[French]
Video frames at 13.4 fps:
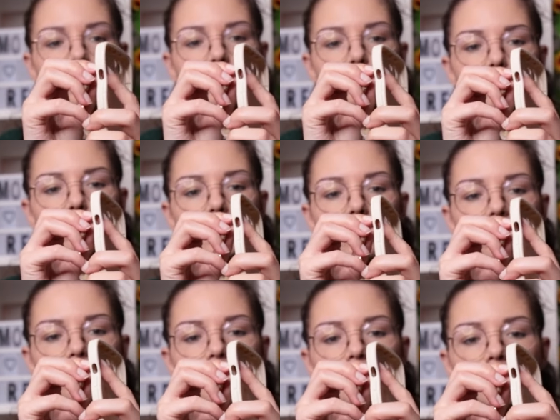Ah non, je peux pas
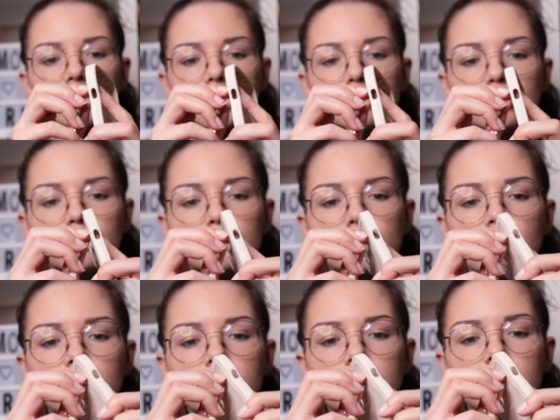l'enlever, ça tire dessus, je
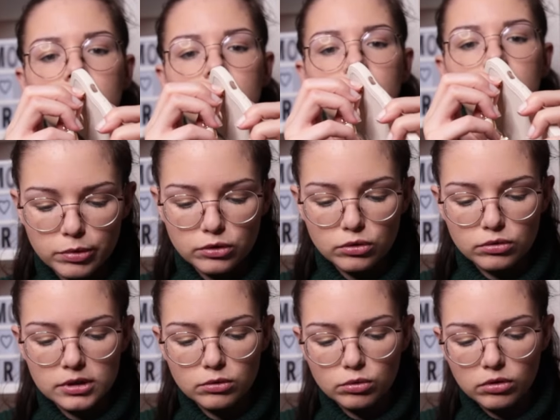crois. Je pense
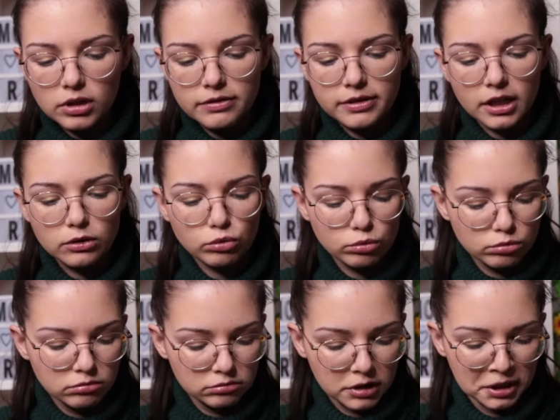que si tu l'enlèves, il y a un trou.